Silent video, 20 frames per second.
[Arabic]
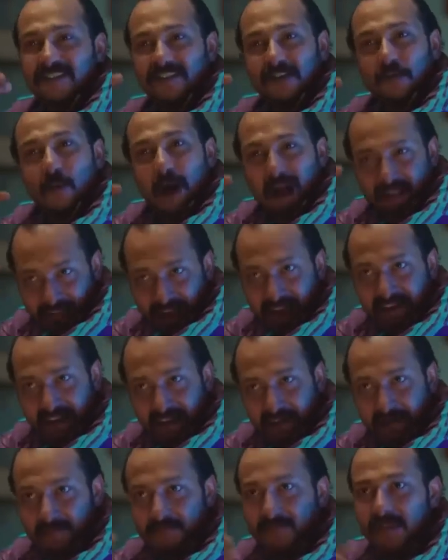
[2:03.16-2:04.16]
بس دلوقتي يا
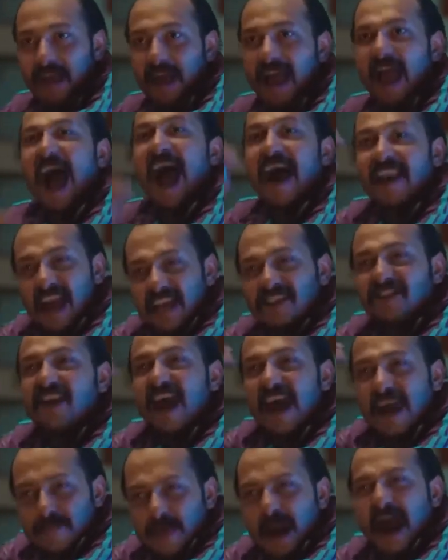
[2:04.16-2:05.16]
نجم
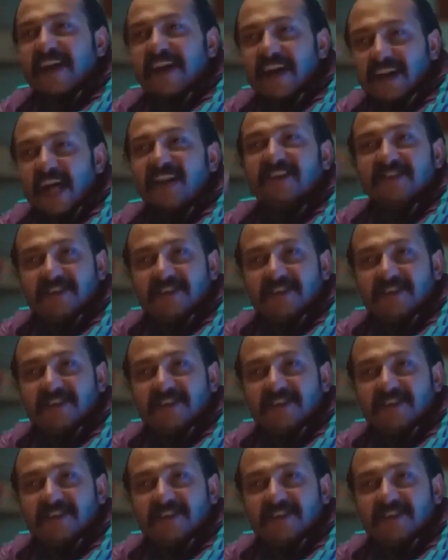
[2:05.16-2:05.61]
هنسرق البنك ده